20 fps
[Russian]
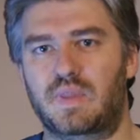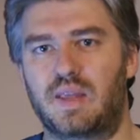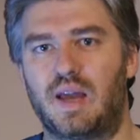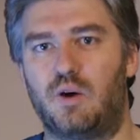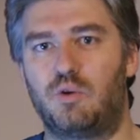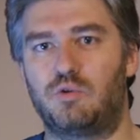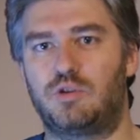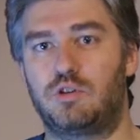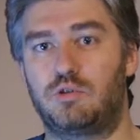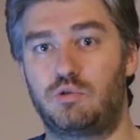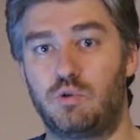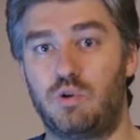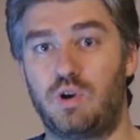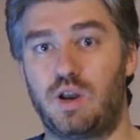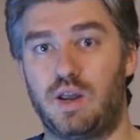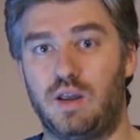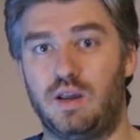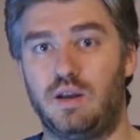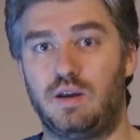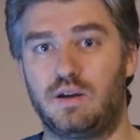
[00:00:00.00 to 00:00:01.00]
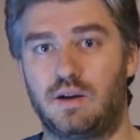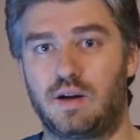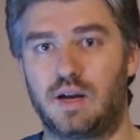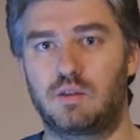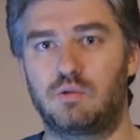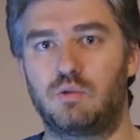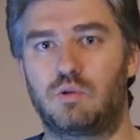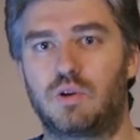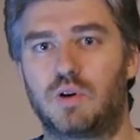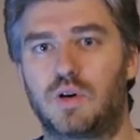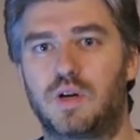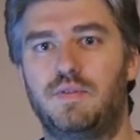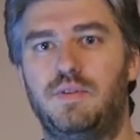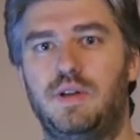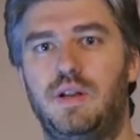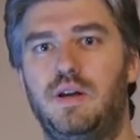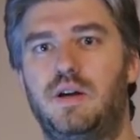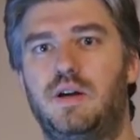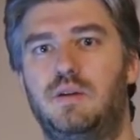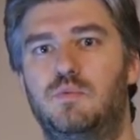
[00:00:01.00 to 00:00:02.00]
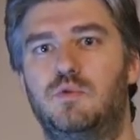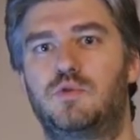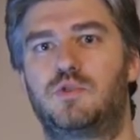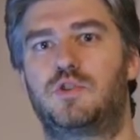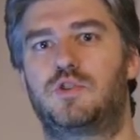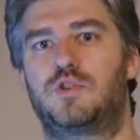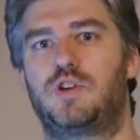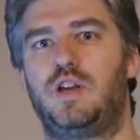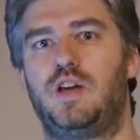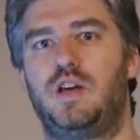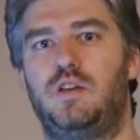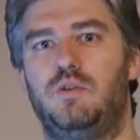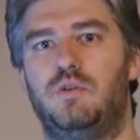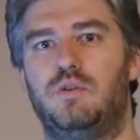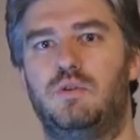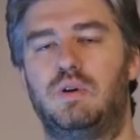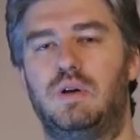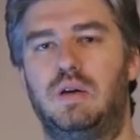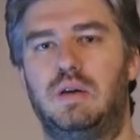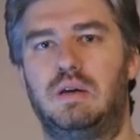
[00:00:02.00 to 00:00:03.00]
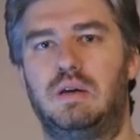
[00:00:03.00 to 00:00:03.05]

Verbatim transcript: аудитории, которых, к великому сожалению,